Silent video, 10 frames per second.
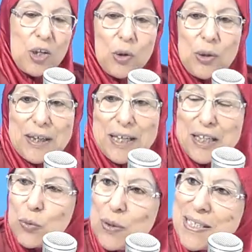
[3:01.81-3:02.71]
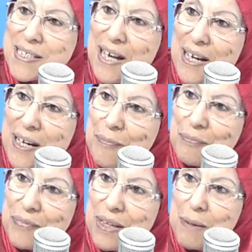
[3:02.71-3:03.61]
يقول لك هي دول الصحه
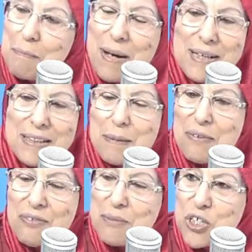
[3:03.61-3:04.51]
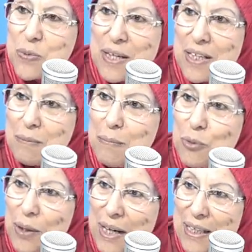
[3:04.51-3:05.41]
معناتها ما فماش واحد ممنوع